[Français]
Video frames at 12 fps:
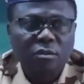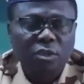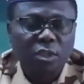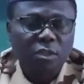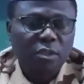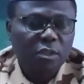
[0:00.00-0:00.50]

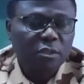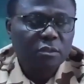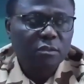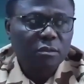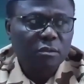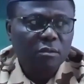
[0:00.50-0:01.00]

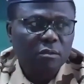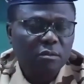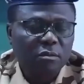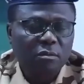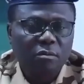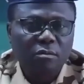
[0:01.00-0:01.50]
j'adresse euh,
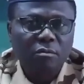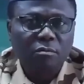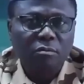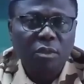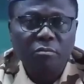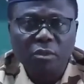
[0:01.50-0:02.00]

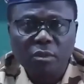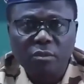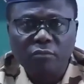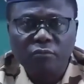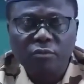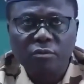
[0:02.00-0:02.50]
mes
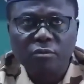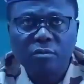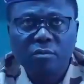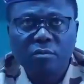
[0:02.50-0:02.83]
meilleurs voeux